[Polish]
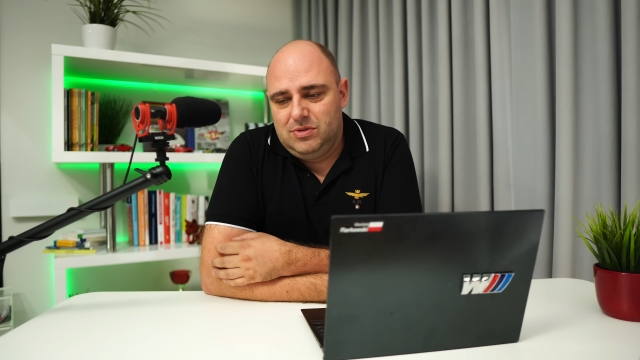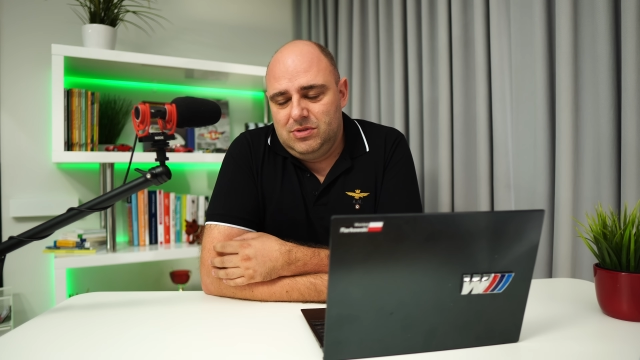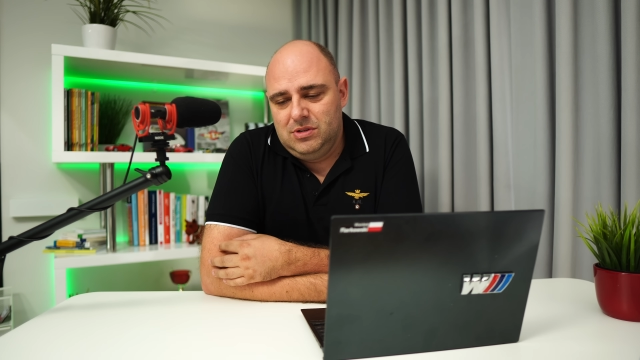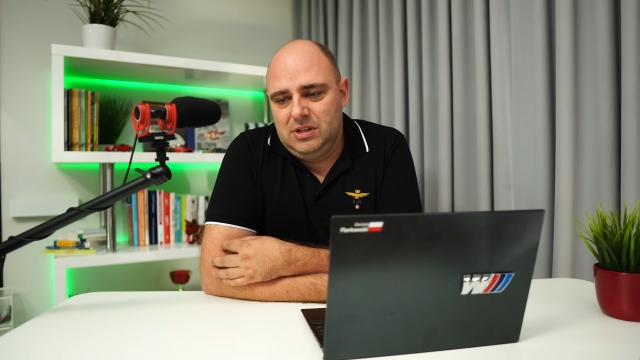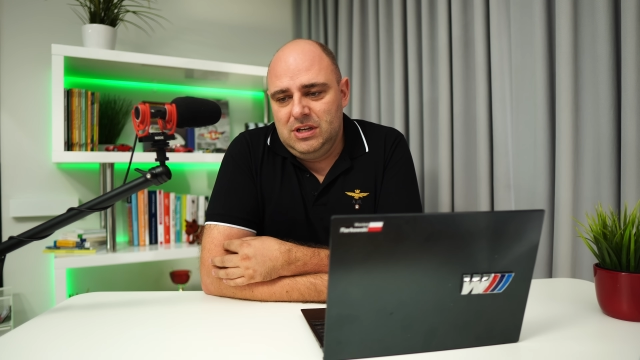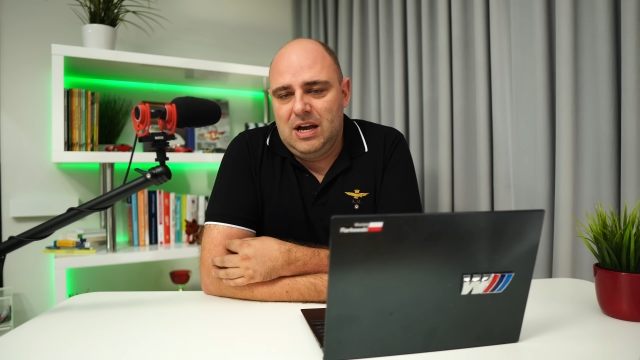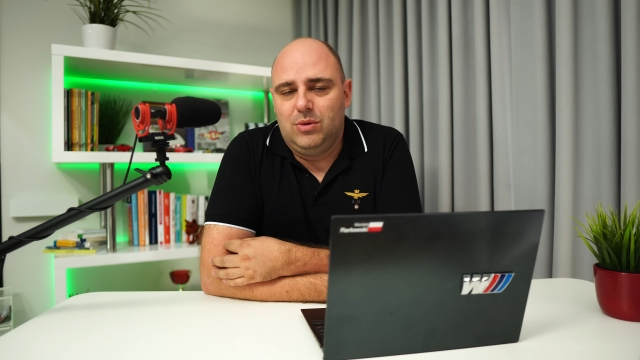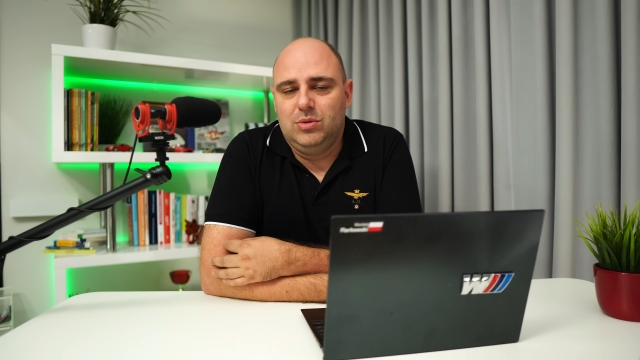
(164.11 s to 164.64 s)
no
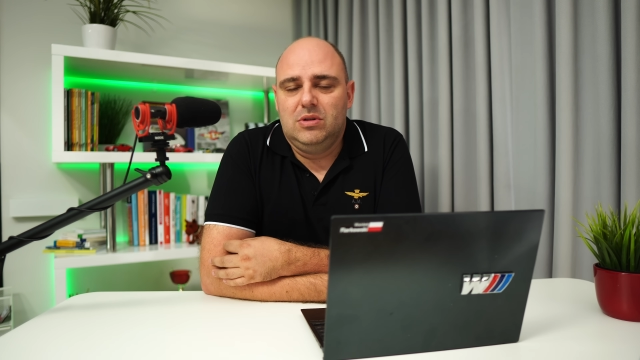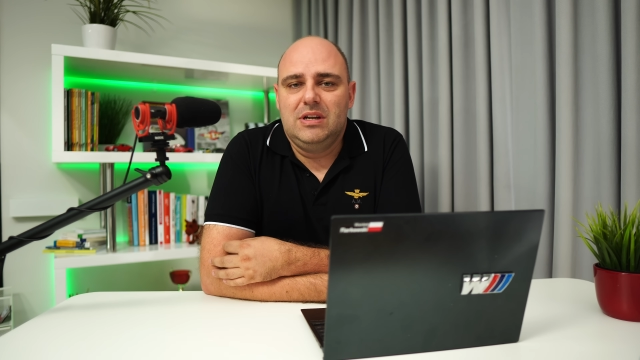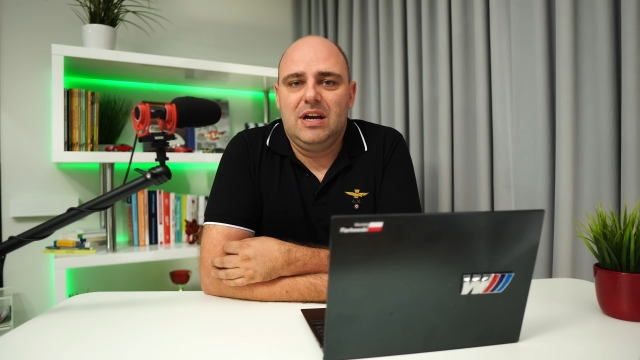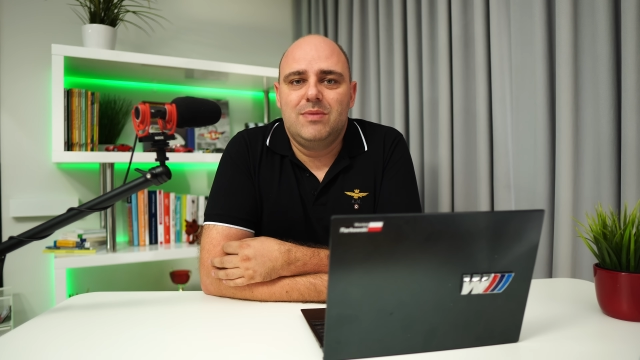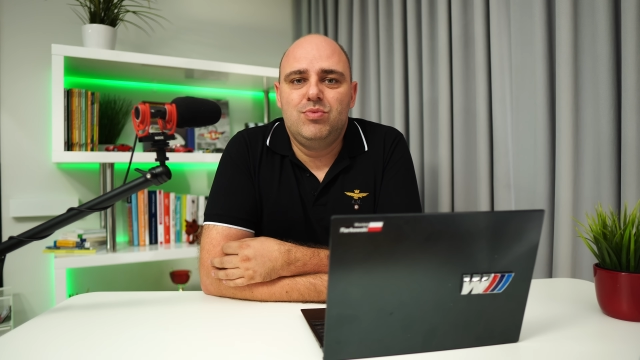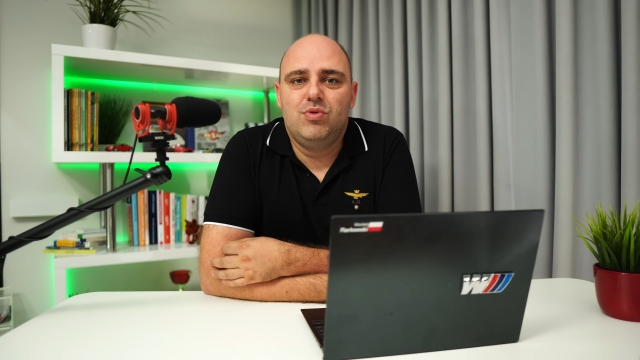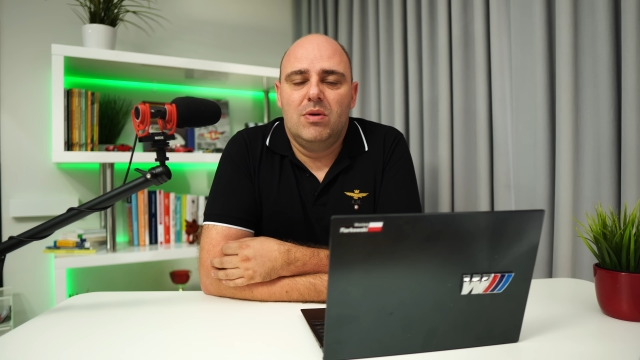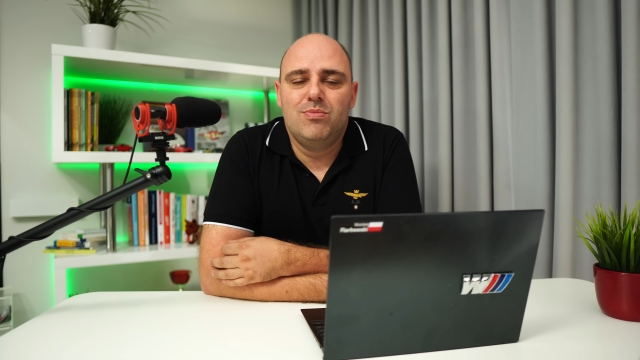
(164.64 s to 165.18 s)
i auto
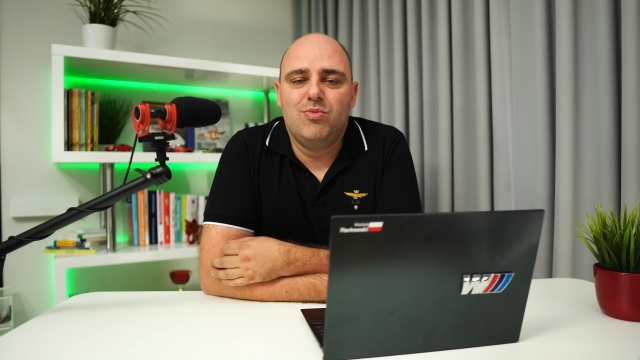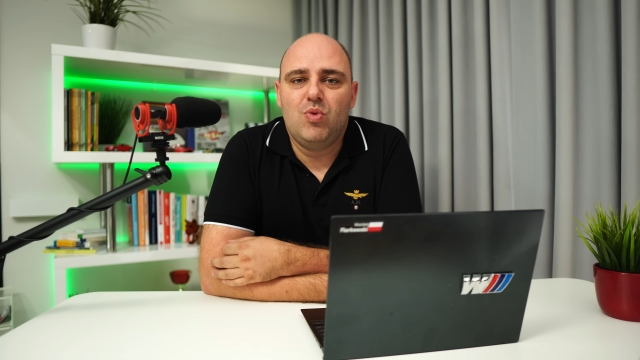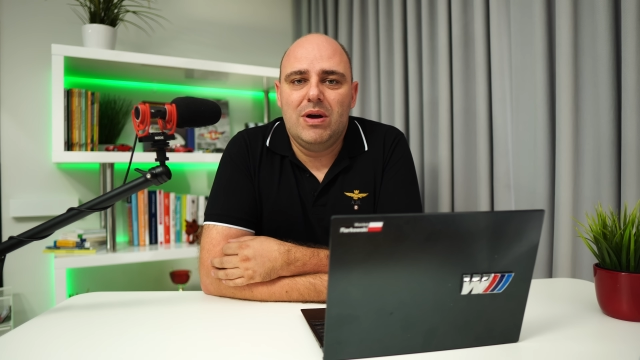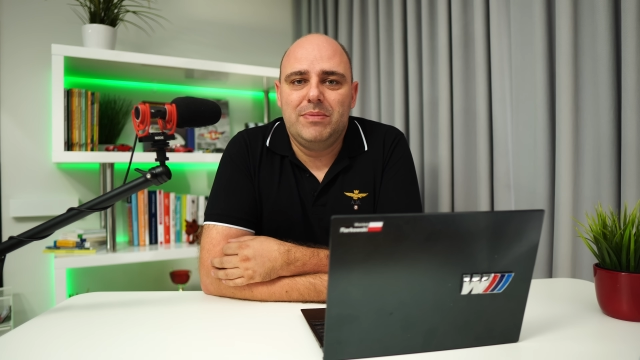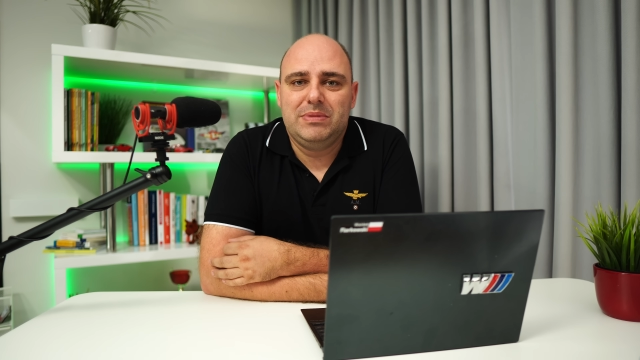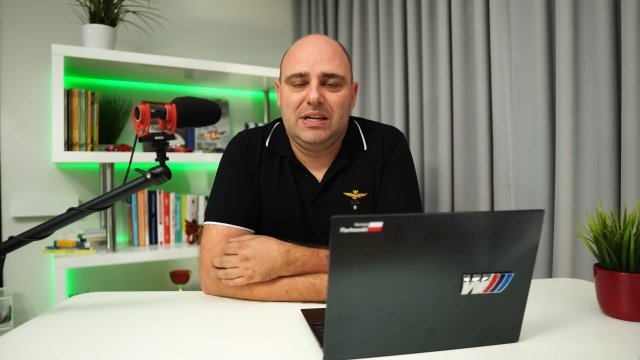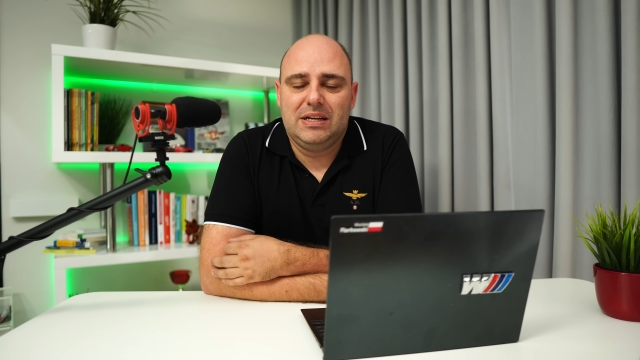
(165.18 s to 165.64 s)
jak było mułem,